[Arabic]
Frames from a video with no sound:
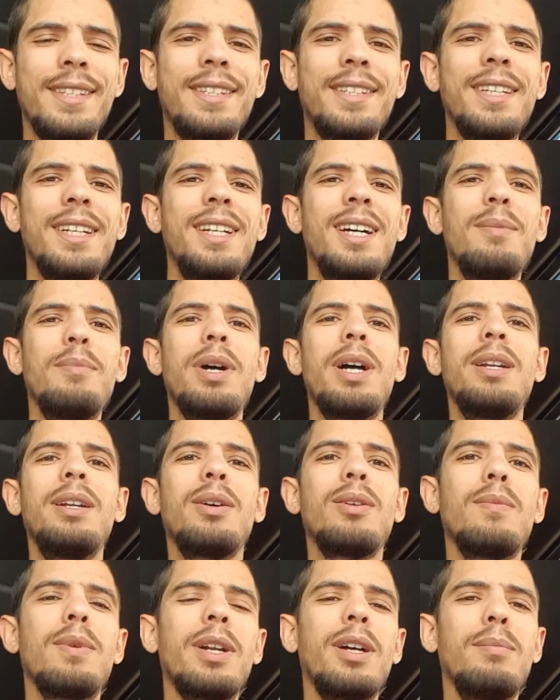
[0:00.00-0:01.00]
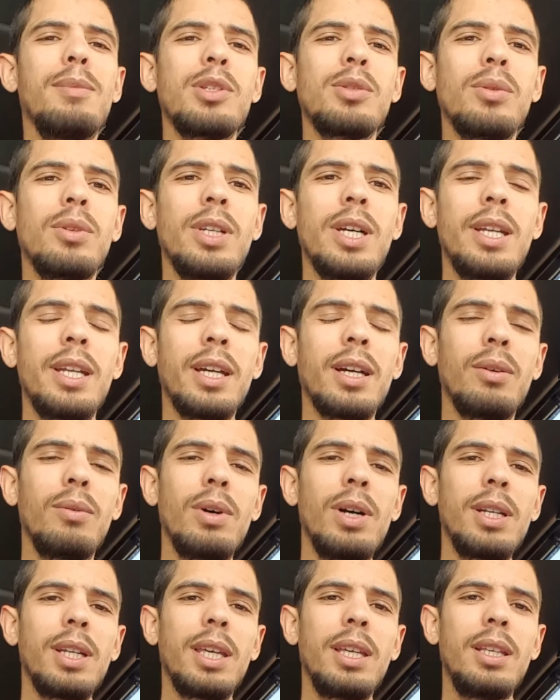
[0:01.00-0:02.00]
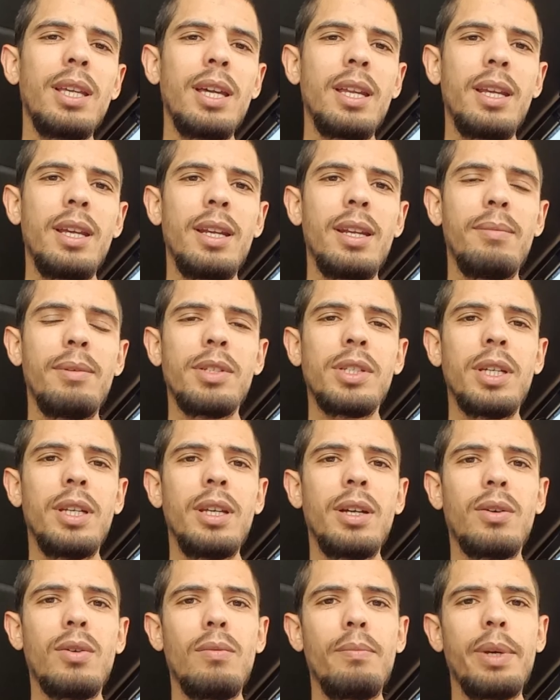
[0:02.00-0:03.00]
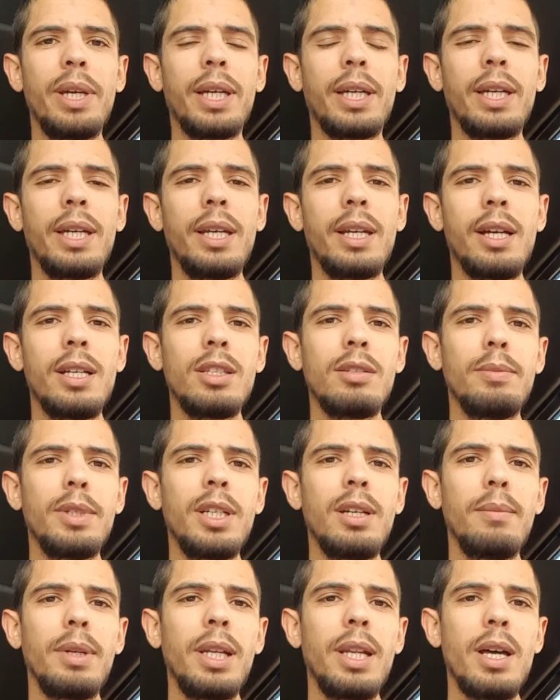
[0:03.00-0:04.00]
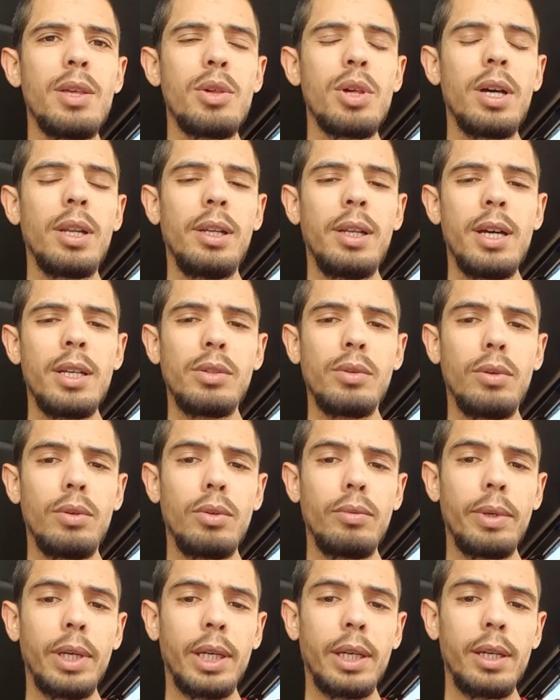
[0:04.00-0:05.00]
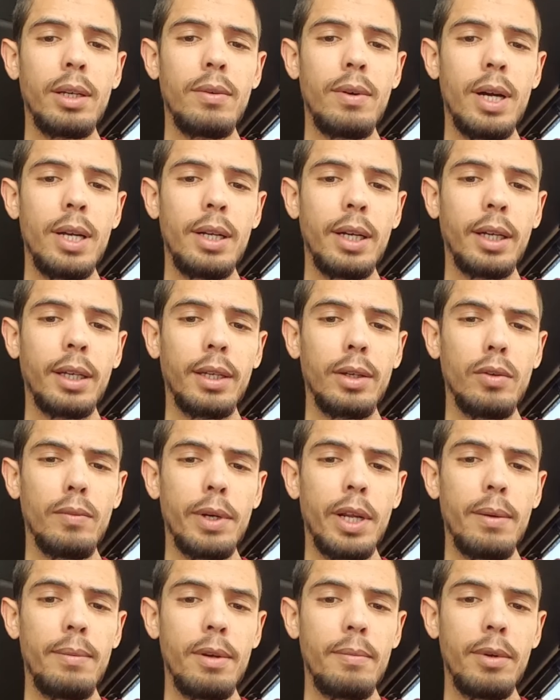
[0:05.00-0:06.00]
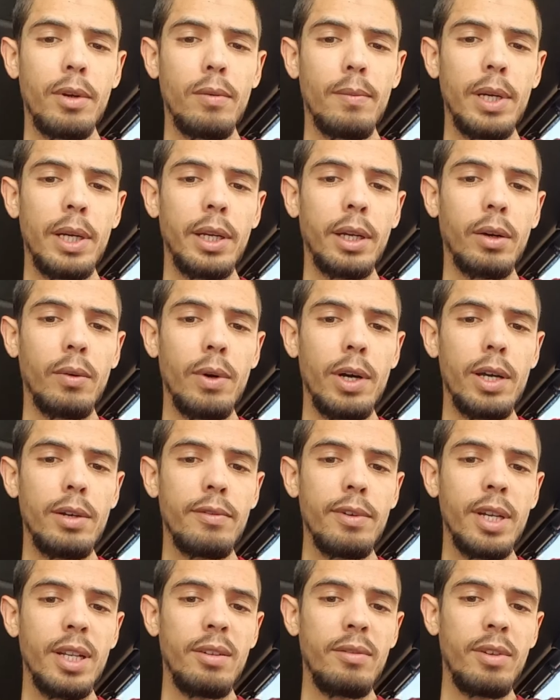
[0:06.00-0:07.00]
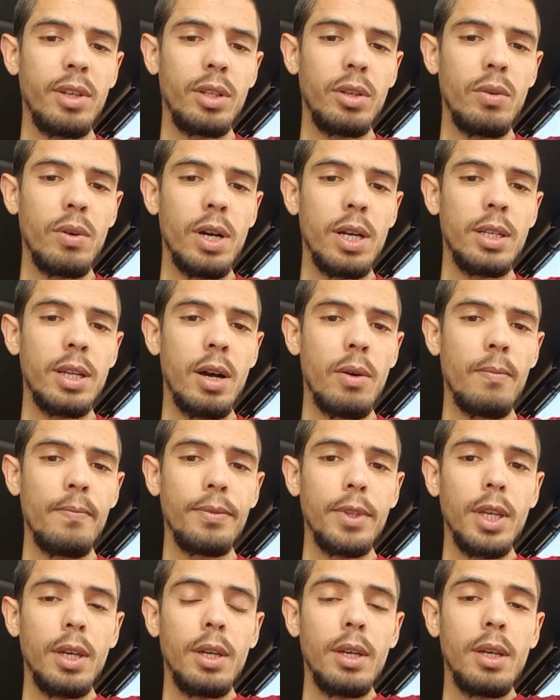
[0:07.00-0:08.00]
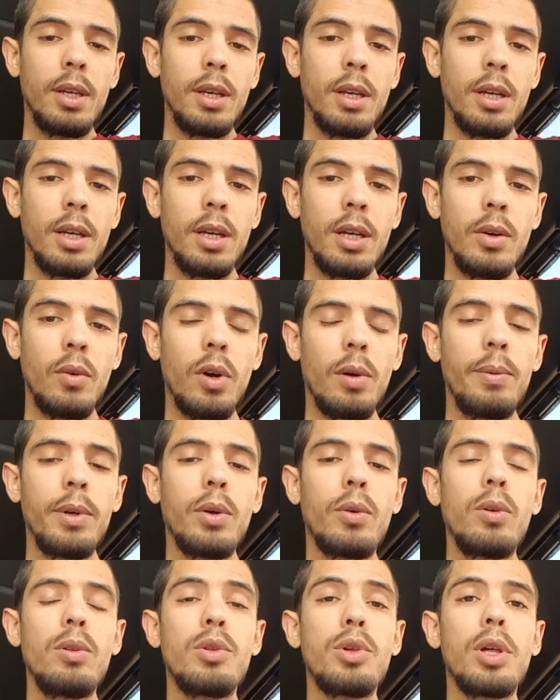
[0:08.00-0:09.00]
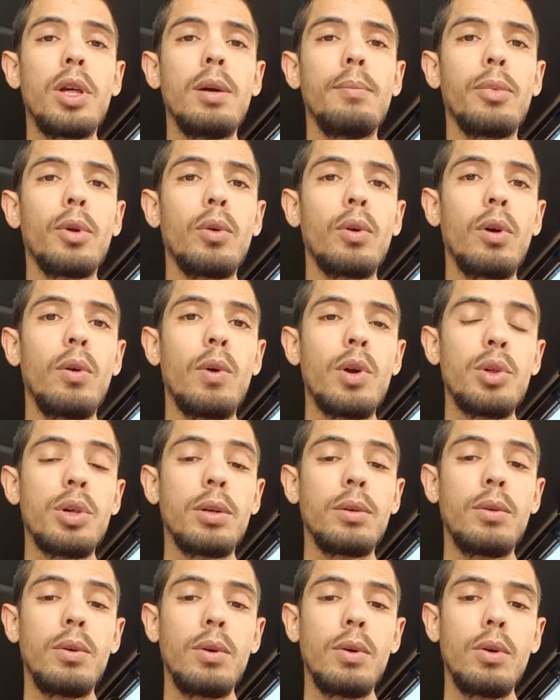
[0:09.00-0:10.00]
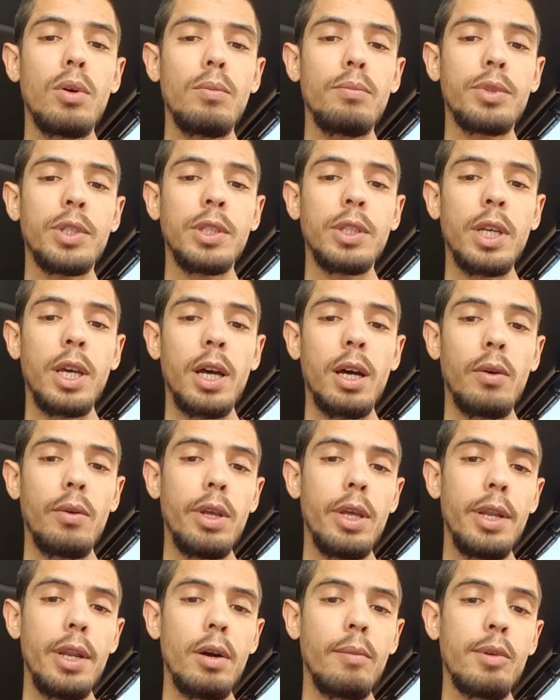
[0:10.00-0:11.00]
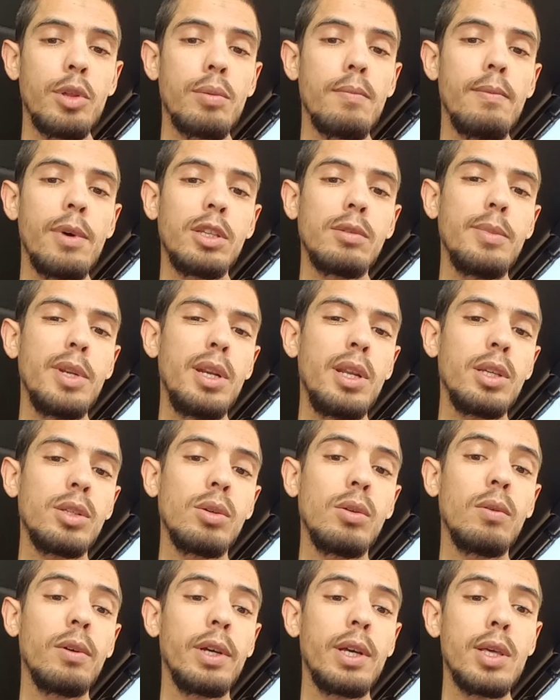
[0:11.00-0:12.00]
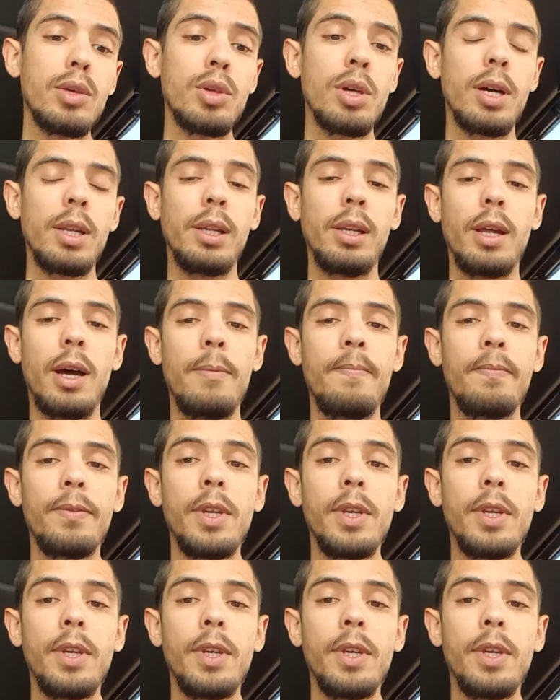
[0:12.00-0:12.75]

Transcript: السلام عليكم ورحمة الله الإخوان كي دايرين لاباس عليكم بخير كنتمنى من الله إن شاء الله تكونوا بخير وعلى خير ومرحبا بكم الإخوان في هذا الفيديو هذا آه وقبل كل شيء مبروك عواشركم بالصحة والهنا وباش ما تمنيتو إن شاء الله